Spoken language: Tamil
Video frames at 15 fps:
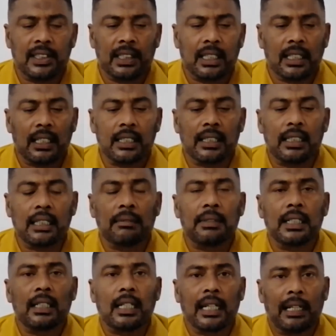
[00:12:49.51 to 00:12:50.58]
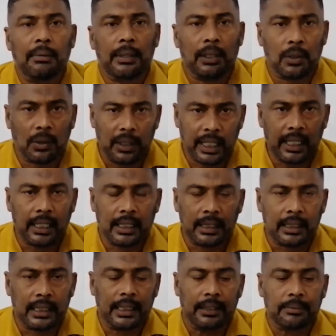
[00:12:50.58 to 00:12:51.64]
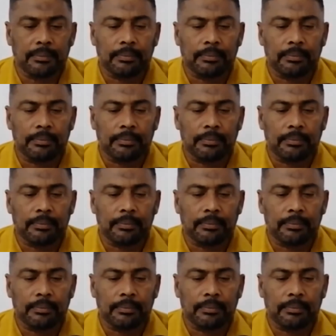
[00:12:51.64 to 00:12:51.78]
விஷயங்கள் திட்டமிட்டு நடைபெற்று கொண்டே இருக்கின்றன